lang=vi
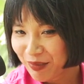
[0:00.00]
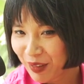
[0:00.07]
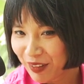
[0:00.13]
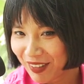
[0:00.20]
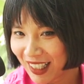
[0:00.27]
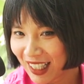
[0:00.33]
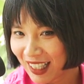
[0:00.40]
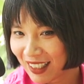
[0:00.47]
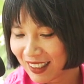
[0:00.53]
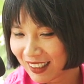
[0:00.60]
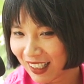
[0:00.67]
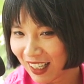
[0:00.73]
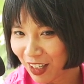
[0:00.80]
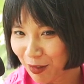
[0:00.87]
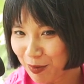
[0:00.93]
bởi vì là
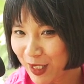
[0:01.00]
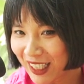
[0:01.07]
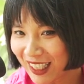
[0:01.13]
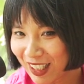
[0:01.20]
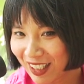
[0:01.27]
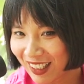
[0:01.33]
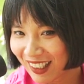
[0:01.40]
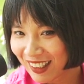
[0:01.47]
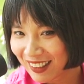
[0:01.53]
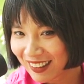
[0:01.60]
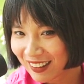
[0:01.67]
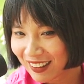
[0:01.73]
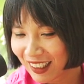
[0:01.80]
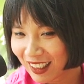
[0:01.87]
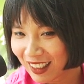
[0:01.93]
ờ, có một cái
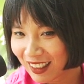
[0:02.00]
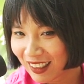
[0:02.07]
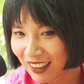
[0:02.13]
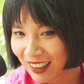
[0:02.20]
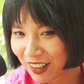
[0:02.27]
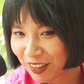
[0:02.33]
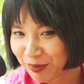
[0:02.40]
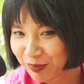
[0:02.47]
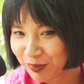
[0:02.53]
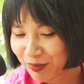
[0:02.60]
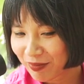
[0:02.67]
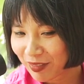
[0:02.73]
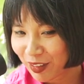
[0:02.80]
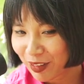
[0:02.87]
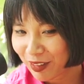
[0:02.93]
cái um,